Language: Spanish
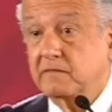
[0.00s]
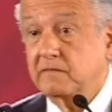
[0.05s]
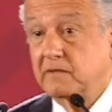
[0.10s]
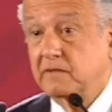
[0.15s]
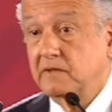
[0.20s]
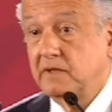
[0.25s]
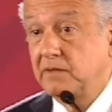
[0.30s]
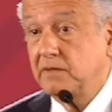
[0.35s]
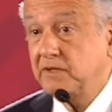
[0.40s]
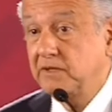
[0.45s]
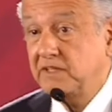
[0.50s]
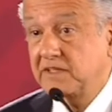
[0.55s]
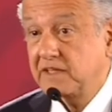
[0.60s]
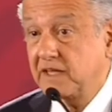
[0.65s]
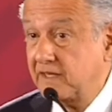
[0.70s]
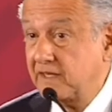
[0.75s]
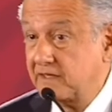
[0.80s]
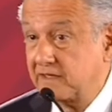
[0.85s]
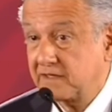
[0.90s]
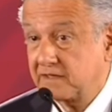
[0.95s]

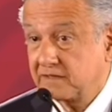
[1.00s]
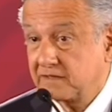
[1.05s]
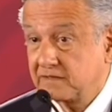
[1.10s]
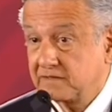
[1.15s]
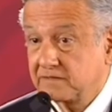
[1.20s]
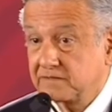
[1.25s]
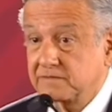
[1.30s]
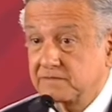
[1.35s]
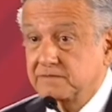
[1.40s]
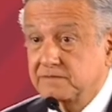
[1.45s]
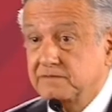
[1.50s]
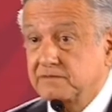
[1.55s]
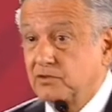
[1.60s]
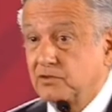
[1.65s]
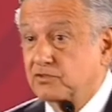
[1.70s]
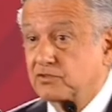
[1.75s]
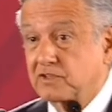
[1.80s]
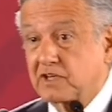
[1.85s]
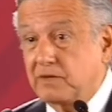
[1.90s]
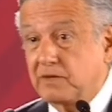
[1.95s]
evitar
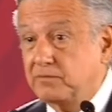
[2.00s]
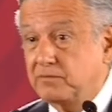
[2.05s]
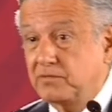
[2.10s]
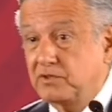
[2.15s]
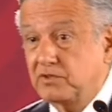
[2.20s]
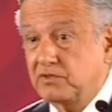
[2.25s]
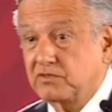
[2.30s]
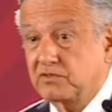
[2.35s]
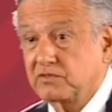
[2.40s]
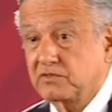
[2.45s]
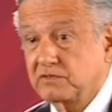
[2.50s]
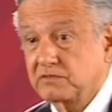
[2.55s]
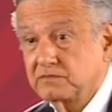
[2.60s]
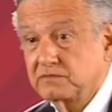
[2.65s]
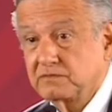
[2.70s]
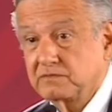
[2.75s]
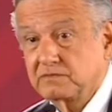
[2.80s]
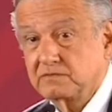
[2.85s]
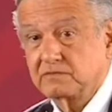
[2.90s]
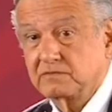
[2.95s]
los cambios
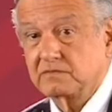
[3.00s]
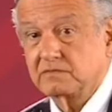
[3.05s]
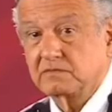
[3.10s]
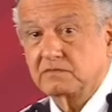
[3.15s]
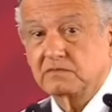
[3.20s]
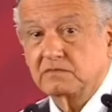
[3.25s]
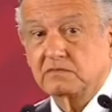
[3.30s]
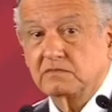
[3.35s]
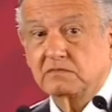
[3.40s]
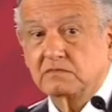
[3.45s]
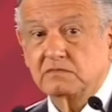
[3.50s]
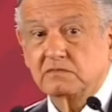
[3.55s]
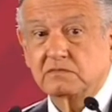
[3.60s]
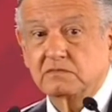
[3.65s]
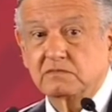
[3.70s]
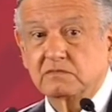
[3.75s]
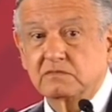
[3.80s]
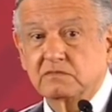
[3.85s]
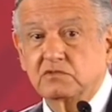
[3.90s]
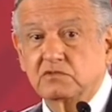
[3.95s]

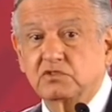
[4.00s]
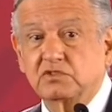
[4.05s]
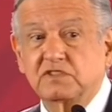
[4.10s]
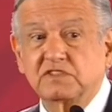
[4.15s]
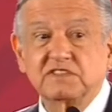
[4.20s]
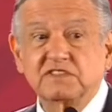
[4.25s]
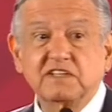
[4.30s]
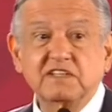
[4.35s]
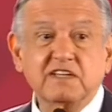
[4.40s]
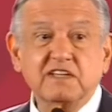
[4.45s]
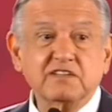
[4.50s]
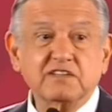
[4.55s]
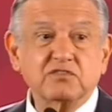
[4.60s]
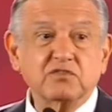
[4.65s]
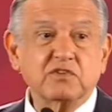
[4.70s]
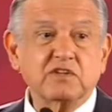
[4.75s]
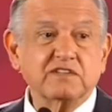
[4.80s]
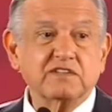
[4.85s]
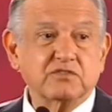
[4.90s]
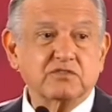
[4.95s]
nos enseña
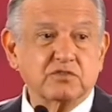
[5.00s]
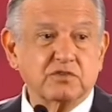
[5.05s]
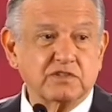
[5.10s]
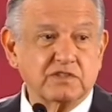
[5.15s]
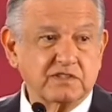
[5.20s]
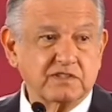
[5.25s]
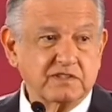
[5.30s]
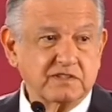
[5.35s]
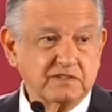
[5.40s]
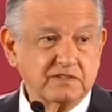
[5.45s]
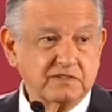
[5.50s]
eso la historia.